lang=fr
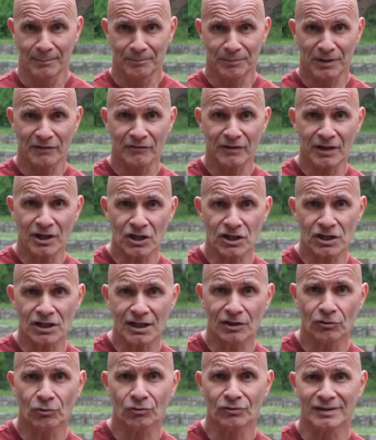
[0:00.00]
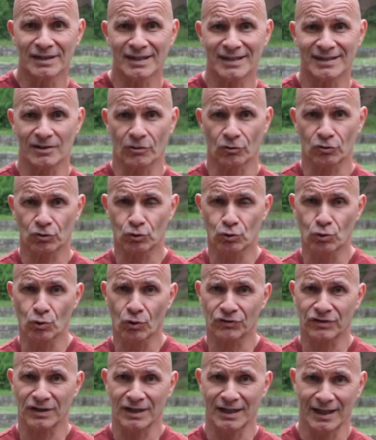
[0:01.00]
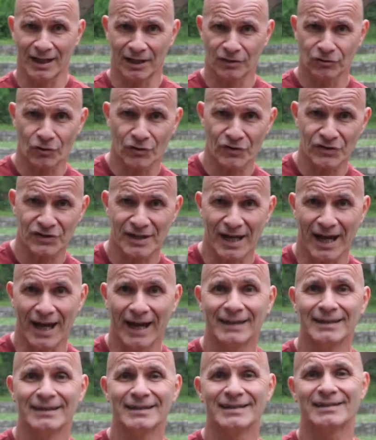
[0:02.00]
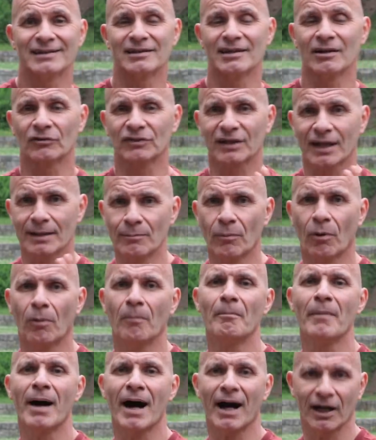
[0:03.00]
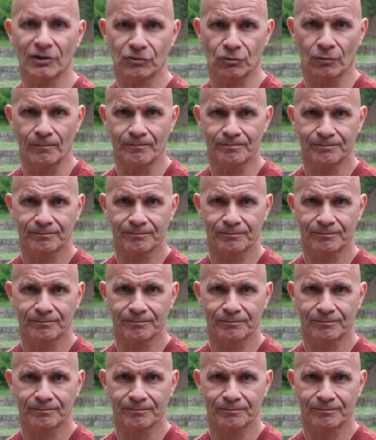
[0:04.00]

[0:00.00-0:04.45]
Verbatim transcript: Privilégiez donc des séances courtes et intenses à des entraînements marathons.